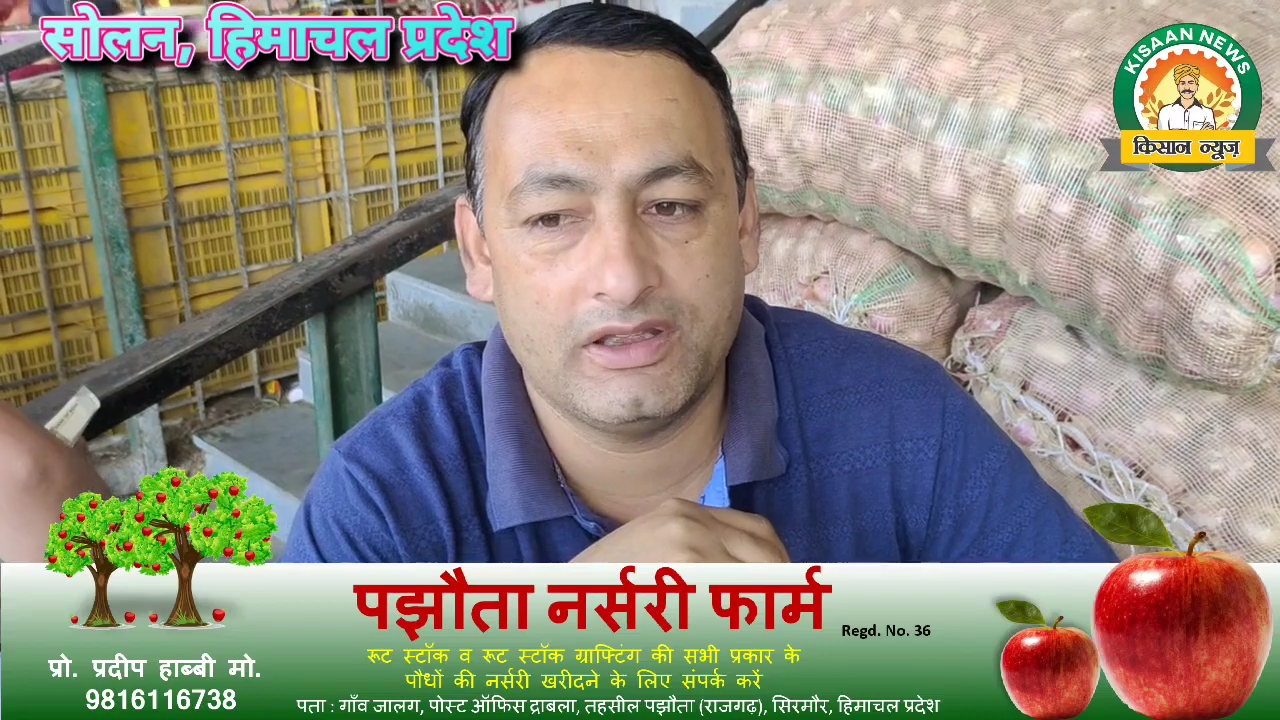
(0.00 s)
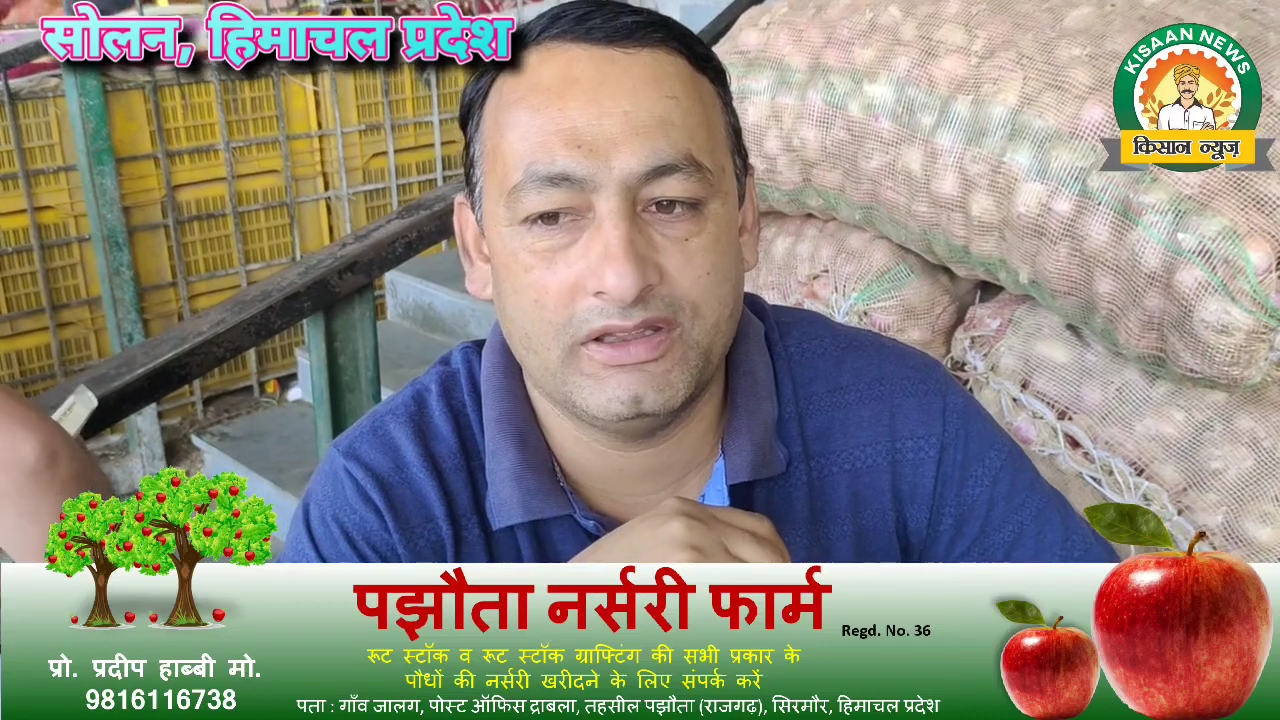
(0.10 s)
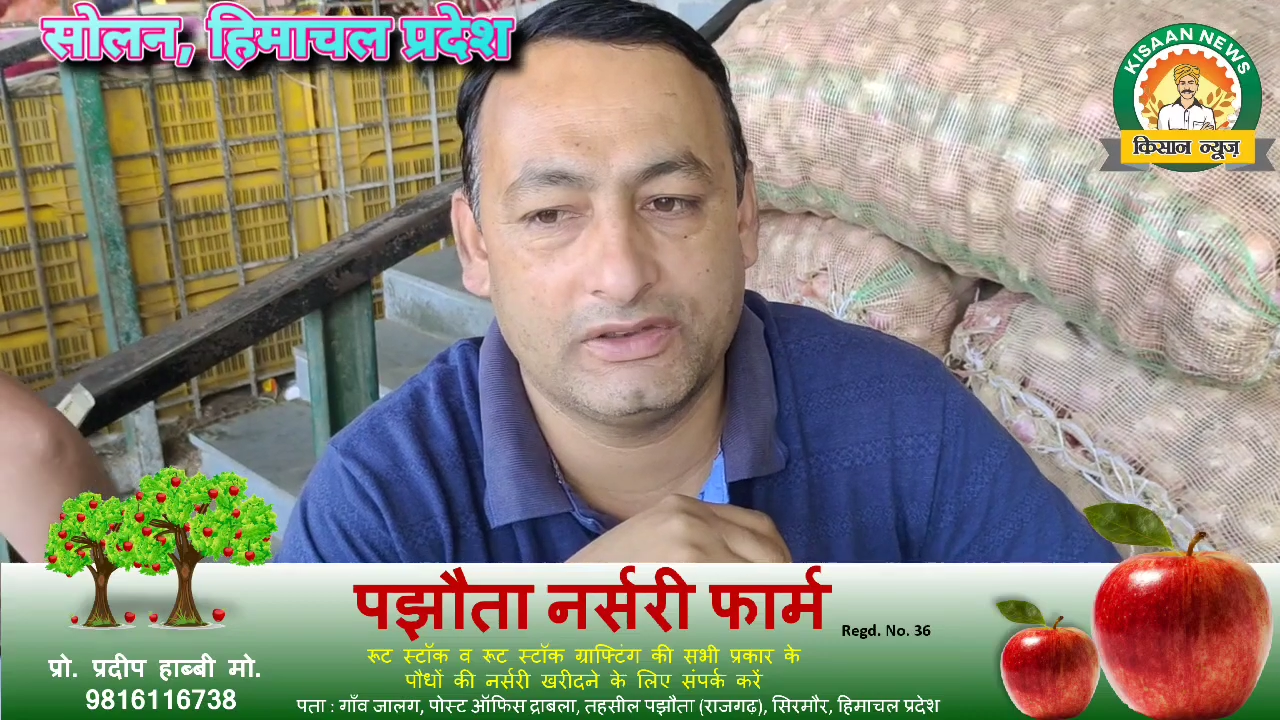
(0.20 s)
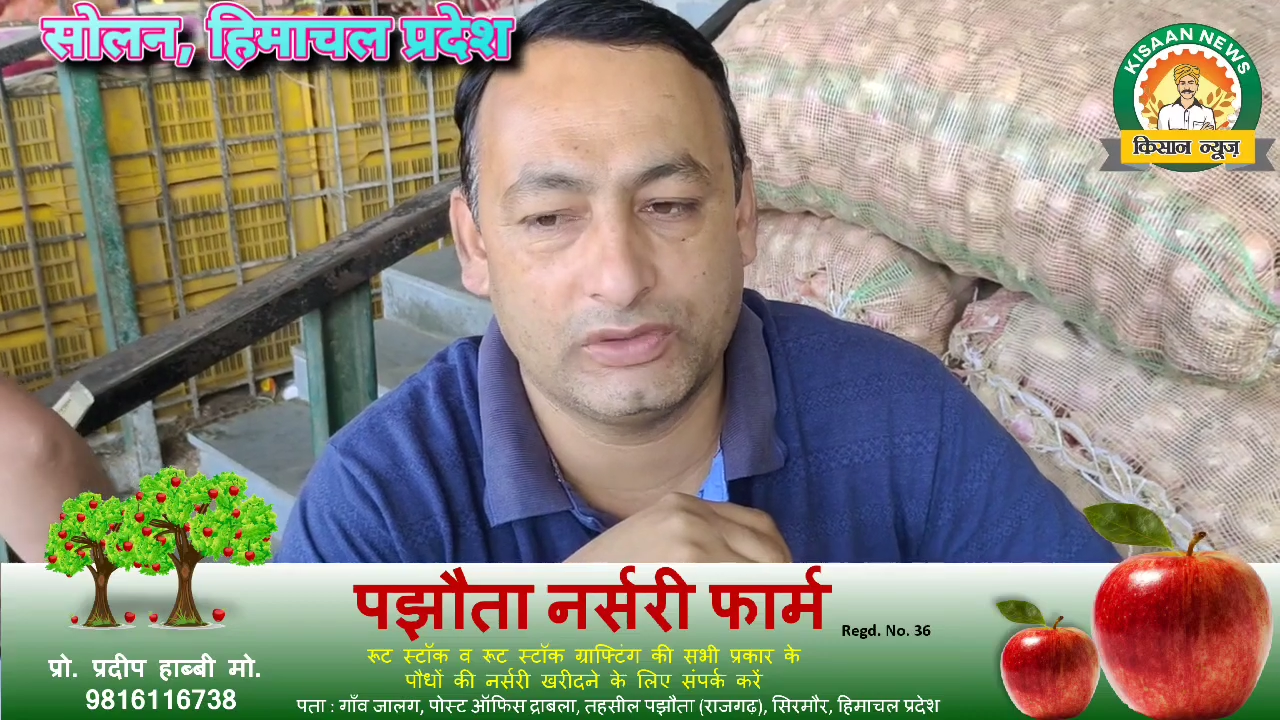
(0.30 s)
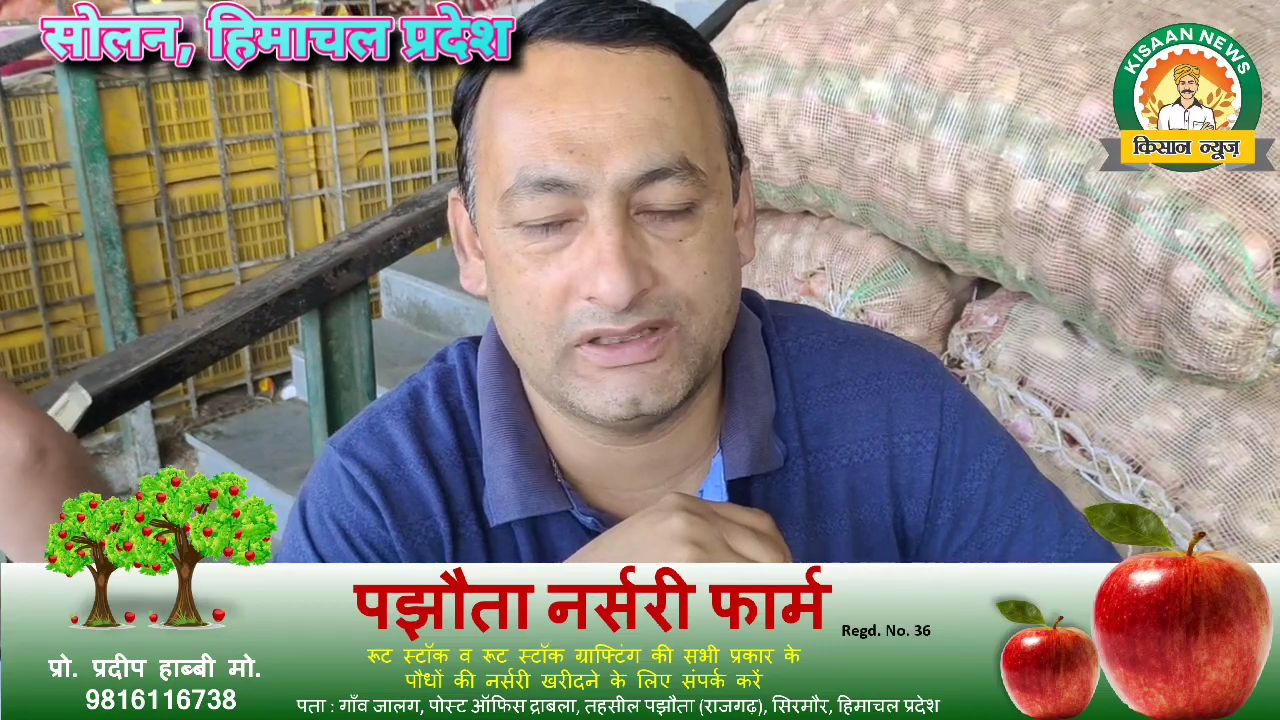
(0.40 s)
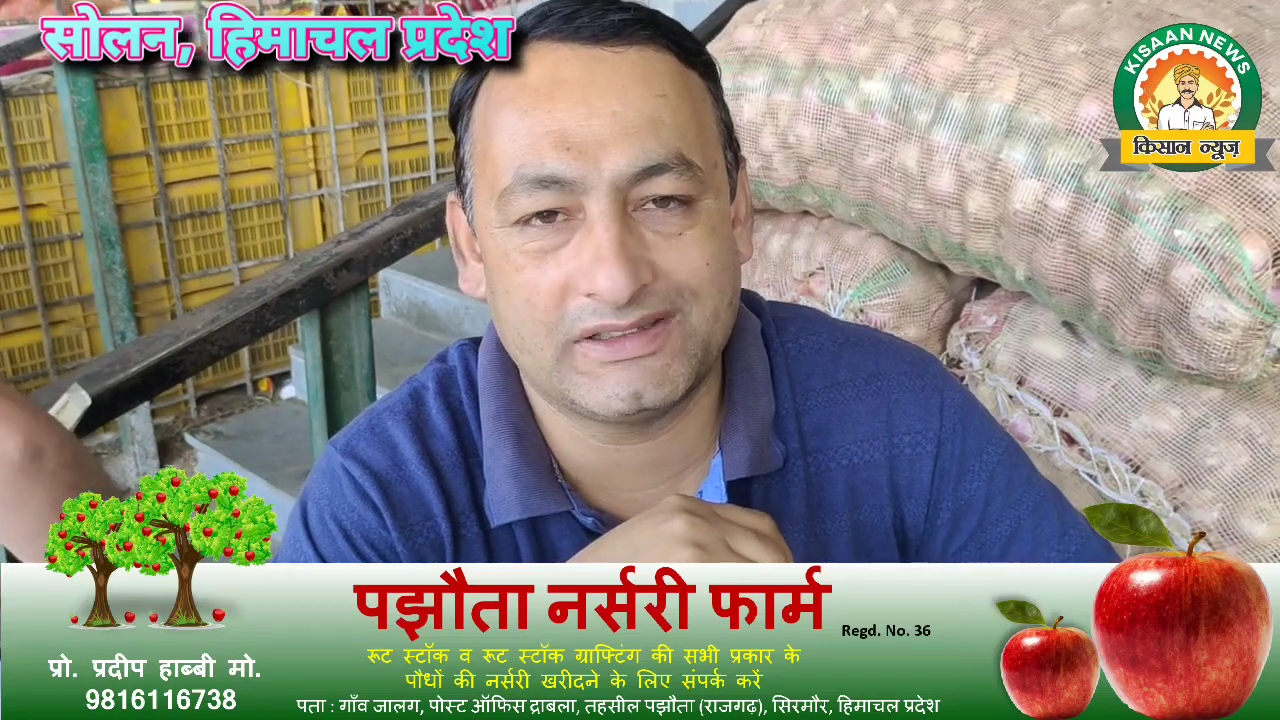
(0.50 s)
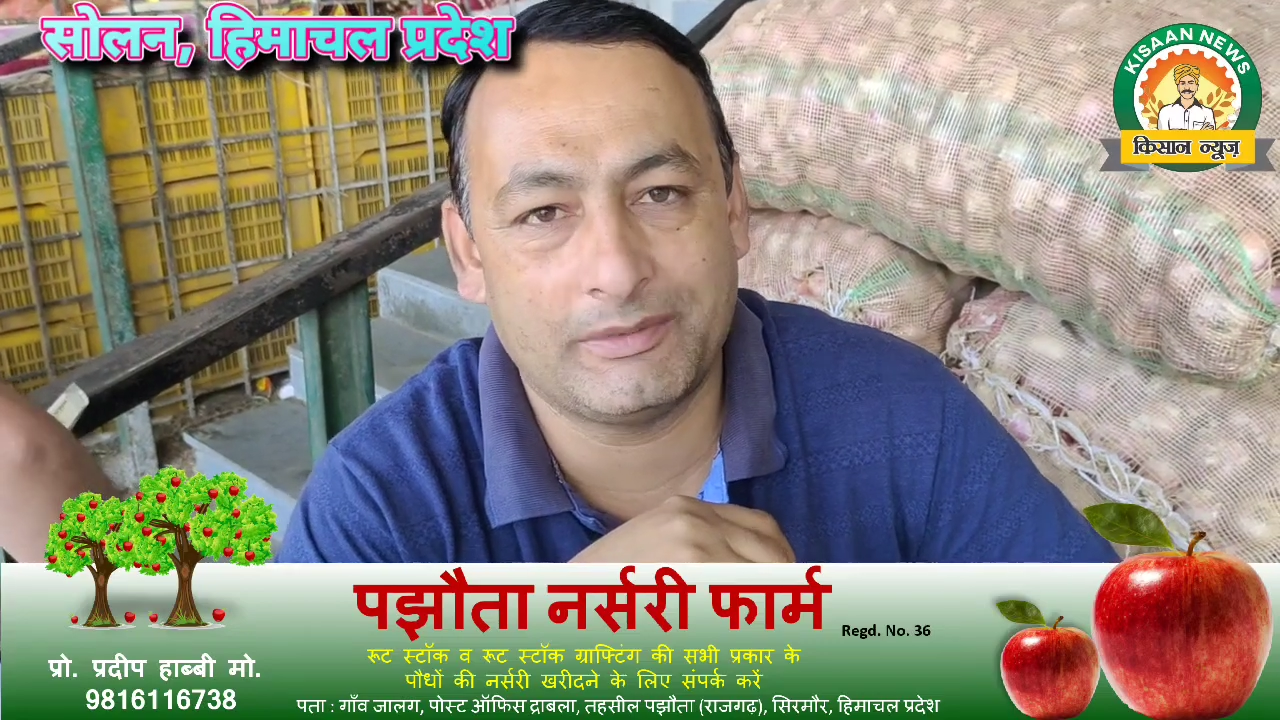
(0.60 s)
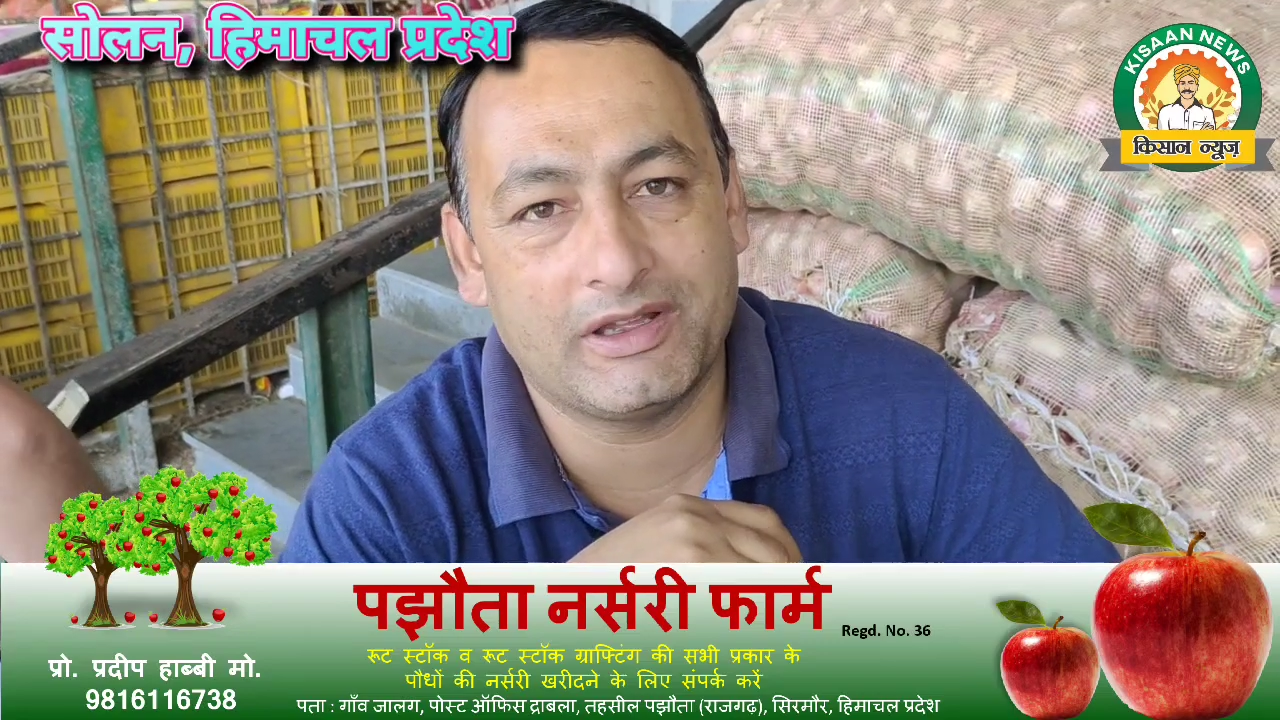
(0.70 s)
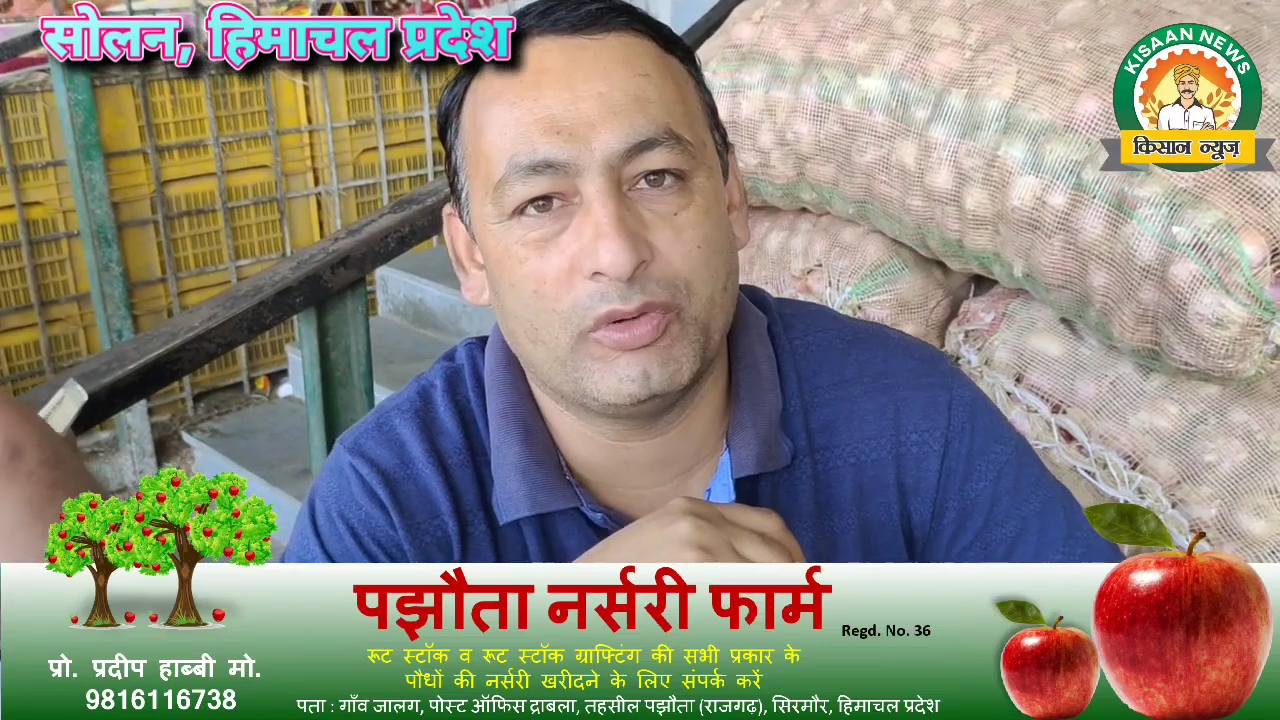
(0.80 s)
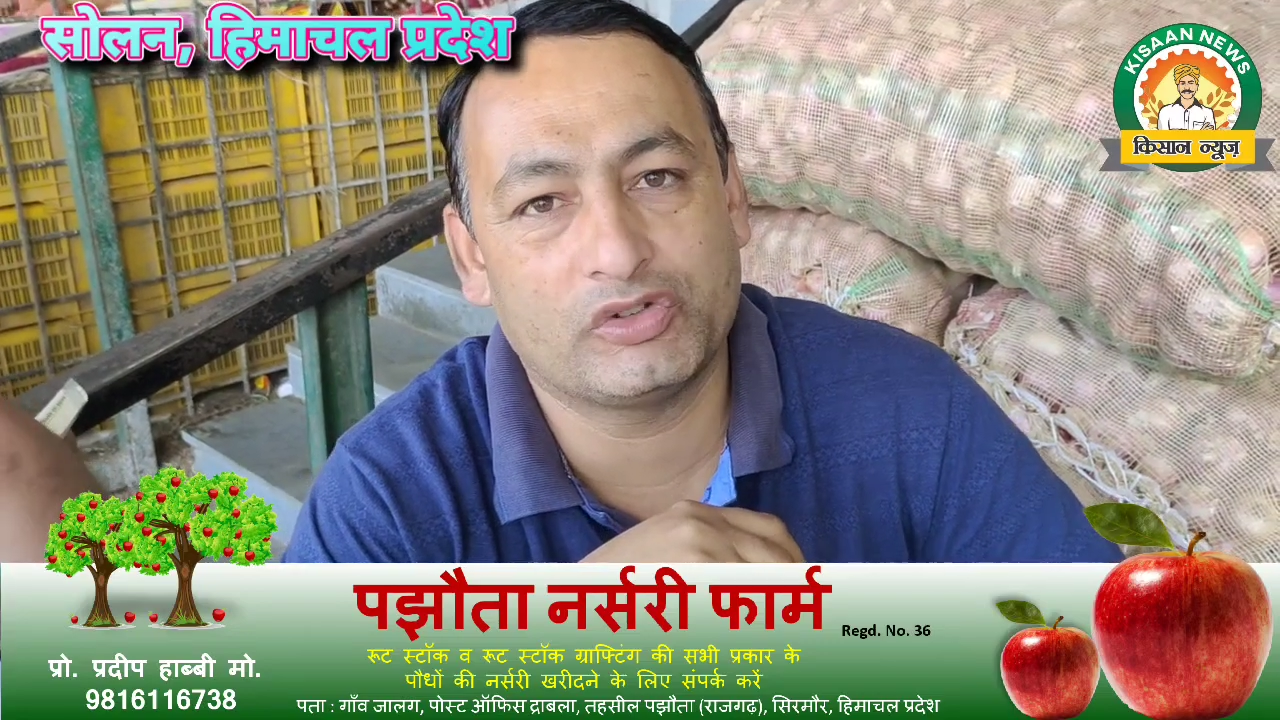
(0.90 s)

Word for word: आपका एक सौ दस रुपये का